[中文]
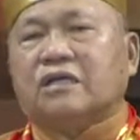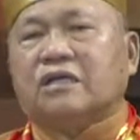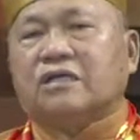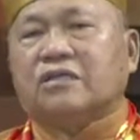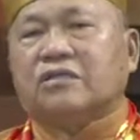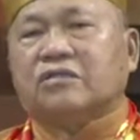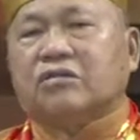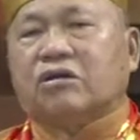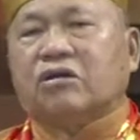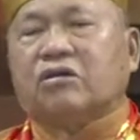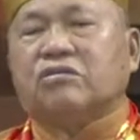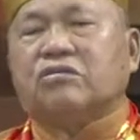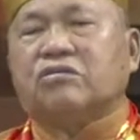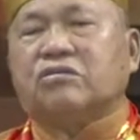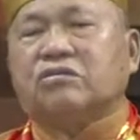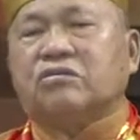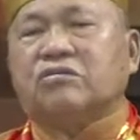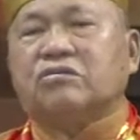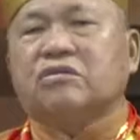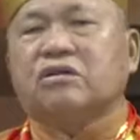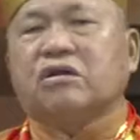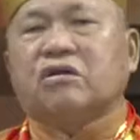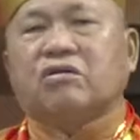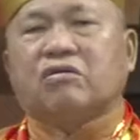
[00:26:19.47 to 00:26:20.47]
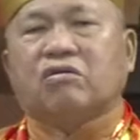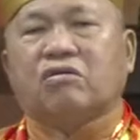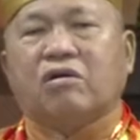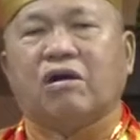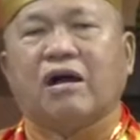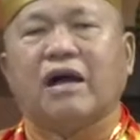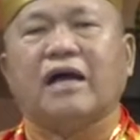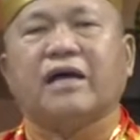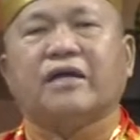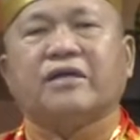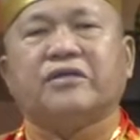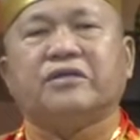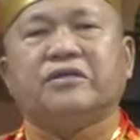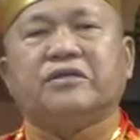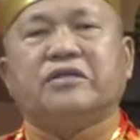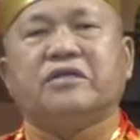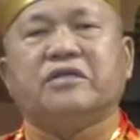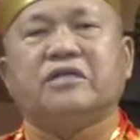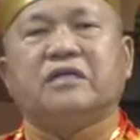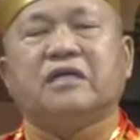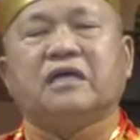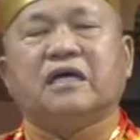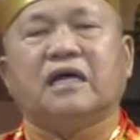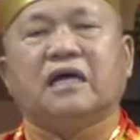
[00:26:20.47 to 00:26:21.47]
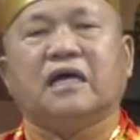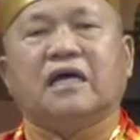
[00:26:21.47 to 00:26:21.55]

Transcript: 说出的话语，